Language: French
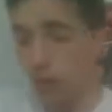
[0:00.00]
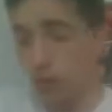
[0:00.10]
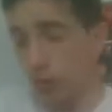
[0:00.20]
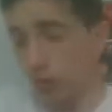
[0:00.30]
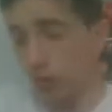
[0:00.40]

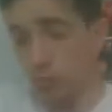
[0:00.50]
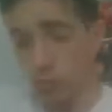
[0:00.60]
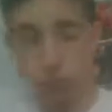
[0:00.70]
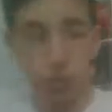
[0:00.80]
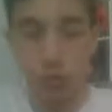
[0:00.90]
Voilà, donc
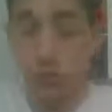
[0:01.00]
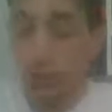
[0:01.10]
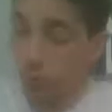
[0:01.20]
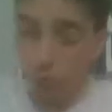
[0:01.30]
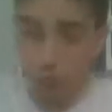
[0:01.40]
moi je le laisserai
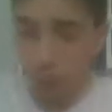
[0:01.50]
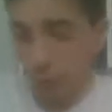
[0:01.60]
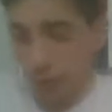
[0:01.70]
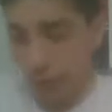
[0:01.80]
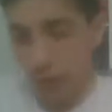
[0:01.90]
dans une dispute
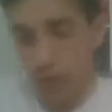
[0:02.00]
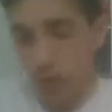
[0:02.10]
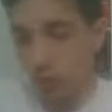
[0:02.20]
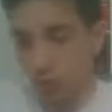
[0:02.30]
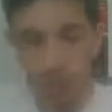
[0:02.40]
à Il est
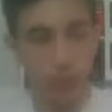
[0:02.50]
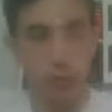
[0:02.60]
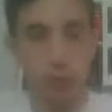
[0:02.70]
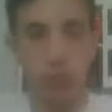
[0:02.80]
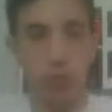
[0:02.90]
génial
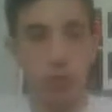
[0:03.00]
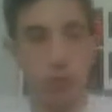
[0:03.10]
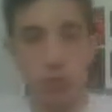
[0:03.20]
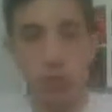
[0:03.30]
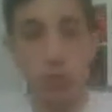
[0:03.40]
dedans,
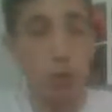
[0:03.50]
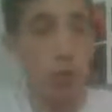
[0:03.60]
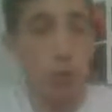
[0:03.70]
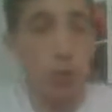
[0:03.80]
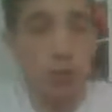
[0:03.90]
donc euh, pourquoi